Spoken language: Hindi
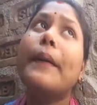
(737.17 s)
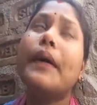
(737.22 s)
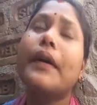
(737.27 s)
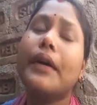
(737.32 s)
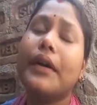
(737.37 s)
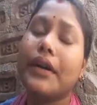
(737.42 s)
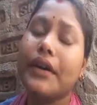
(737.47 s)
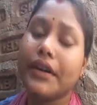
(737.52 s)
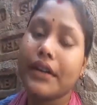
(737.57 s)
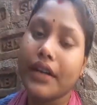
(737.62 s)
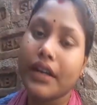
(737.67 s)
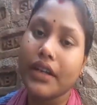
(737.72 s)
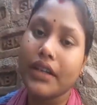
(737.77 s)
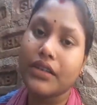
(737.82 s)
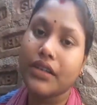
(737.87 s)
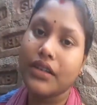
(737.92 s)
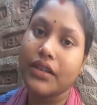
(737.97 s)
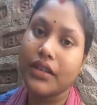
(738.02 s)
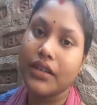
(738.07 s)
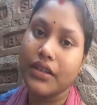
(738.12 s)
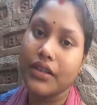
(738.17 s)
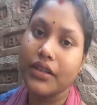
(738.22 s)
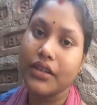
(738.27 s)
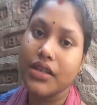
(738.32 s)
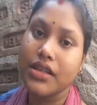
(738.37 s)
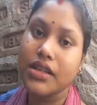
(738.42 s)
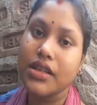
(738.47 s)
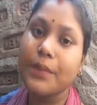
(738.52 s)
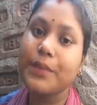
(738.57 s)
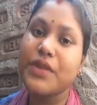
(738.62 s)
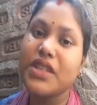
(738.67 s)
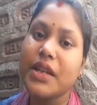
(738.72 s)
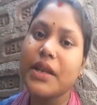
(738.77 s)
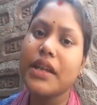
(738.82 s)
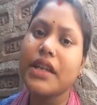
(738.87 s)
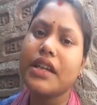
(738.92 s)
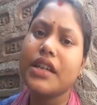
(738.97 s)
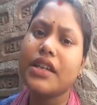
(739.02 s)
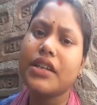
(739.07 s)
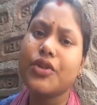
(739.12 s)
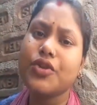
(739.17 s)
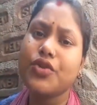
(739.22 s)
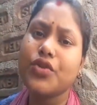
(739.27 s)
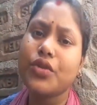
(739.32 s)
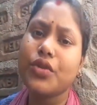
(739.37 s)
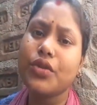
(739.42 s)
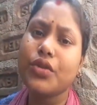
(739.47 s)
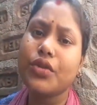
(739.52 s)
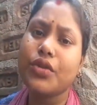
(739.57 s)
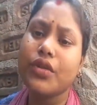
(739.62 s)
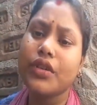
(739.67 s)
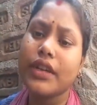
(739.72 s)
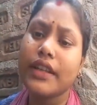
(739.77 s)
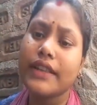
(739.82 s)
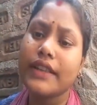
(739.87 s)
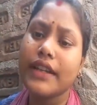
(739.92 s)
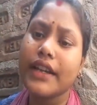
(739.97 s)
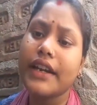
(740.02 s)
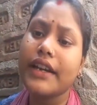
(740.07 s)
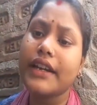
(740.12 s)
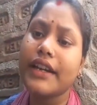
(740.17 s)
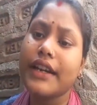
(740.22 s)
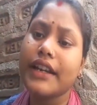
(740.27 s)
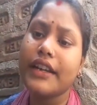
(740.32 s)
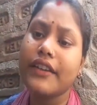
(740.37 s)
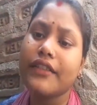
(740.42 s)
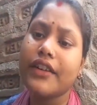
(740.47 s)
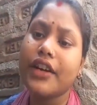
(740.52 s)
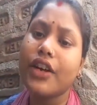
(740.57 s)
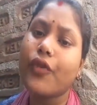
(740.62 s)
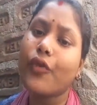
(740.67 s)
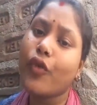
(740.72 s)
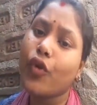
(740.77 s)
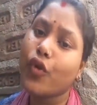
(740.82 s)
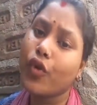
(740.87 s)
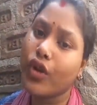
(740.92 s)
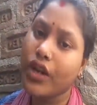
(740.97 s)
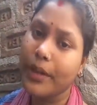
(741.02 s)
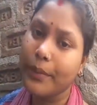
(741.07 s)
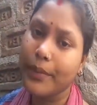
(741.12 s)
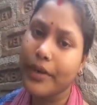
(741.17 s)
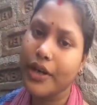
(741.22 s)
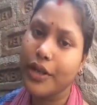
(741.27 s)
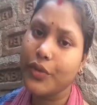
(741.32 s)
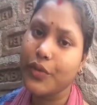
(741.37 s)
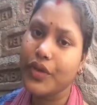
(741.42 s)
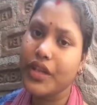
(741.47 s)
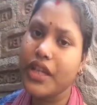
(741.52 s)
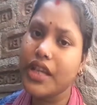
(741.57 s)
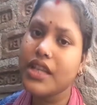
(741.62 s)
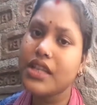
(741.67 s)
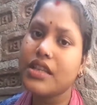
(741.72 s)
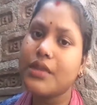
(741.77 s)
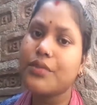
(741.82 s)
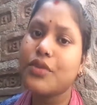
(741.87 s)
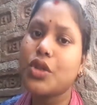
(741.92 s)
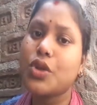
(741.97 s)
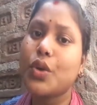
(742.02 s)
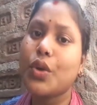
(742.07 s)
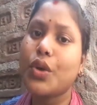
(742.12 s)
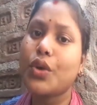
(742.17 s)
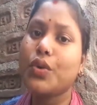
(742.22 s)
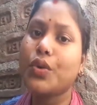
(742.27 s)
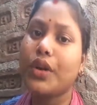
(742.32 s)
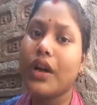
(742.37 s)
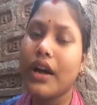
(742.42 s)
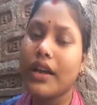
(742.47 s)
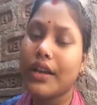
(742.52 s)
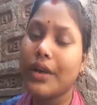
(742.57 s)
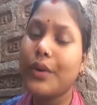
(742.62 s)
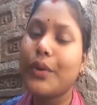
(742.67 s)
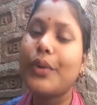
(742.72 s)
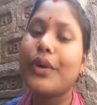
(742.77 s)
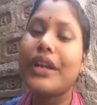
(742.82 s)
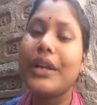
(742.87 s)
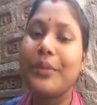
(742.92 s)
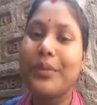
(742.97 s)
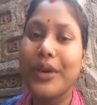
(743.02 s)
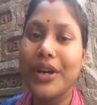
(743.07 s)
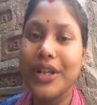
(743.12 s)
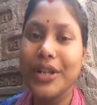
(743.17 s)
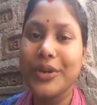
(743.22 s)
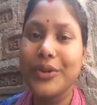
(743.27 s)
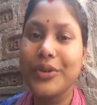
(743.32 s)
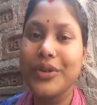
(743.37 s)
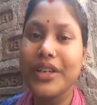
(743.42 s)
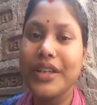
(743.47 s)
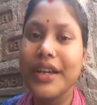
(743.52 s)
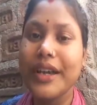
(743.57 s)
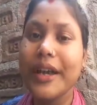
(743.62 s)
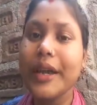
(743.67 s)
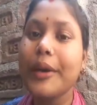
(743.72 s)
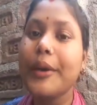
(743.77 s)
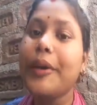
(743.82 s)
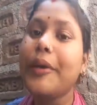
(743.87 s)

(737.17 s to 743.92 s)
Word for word: क्या कहते हैं सब्ज़ी जो लेते हैं ठेली वगैरह वो खुली पड़ी हुई है सब्ज़ियों की दुकानें खुली पड़ी हुई हैं